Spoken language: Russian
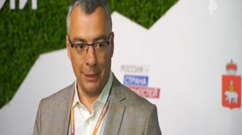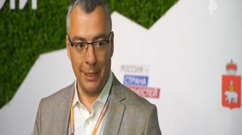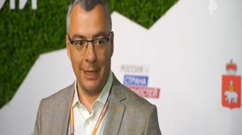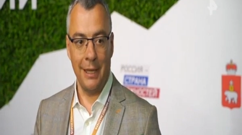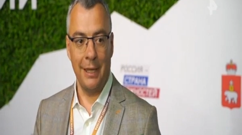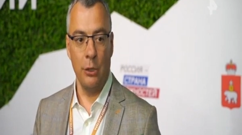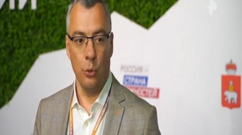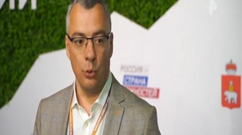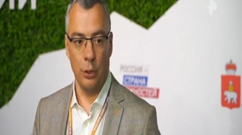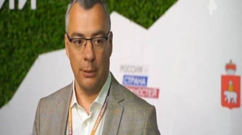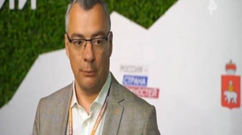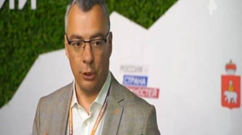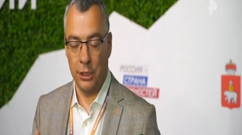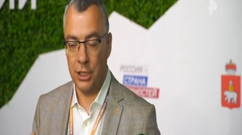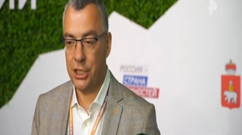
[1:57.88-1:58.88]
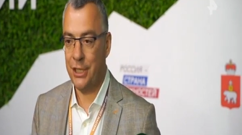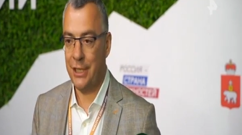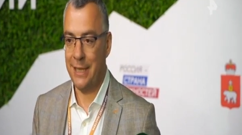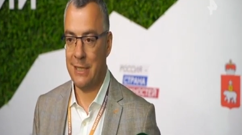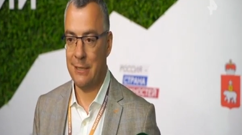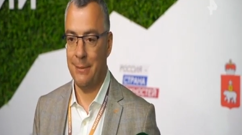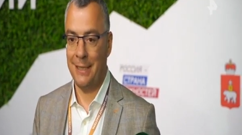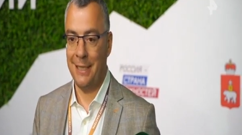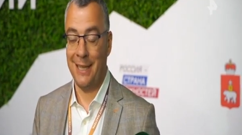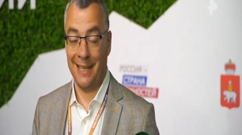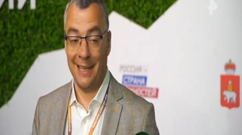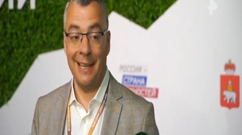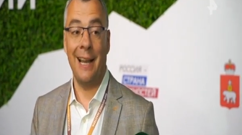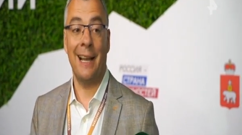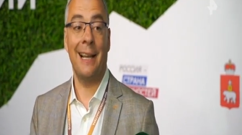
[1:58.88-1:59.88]
к регионам. Он начинает смотреть.
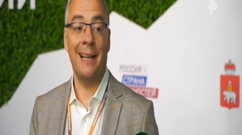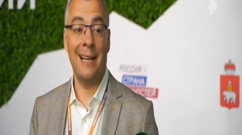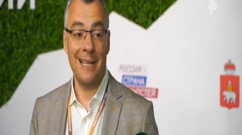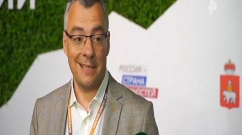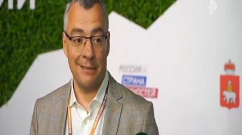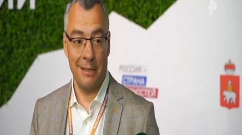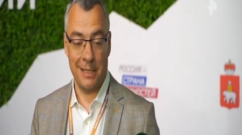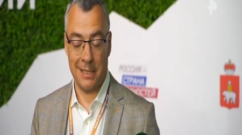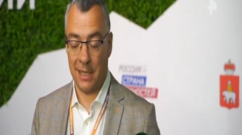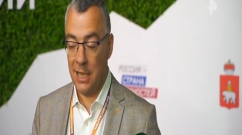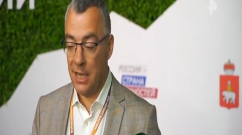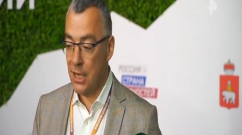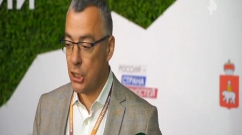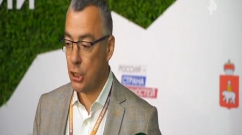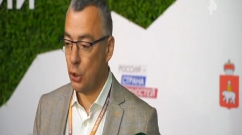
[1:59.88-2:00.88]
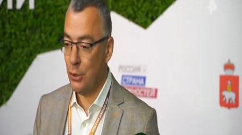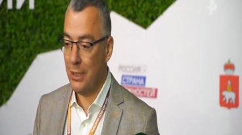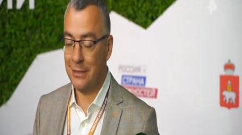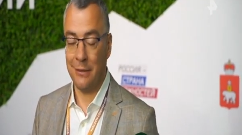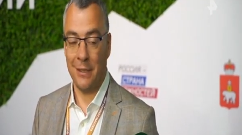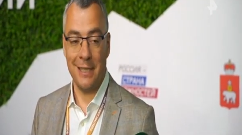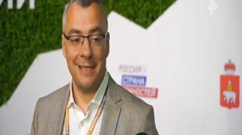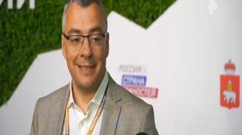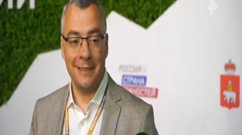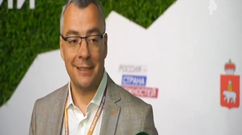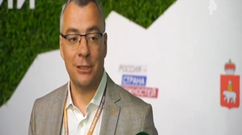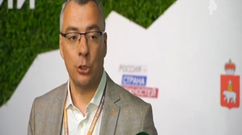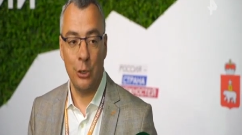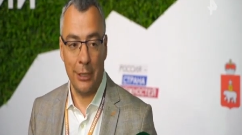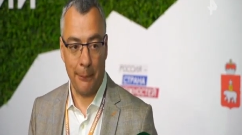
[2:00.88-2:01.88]
И оказывается, что у нас в России
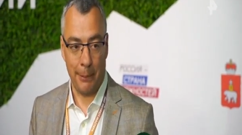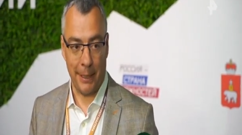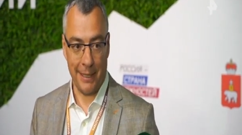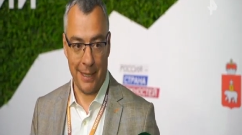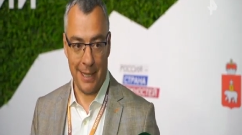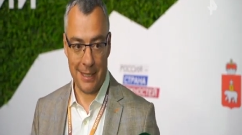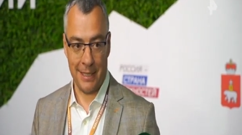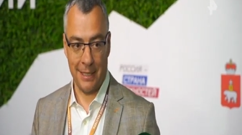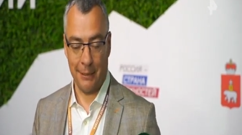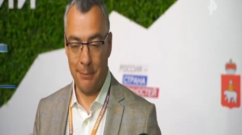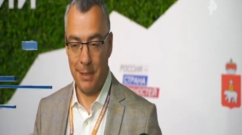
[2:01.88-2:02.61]
столько прекрасных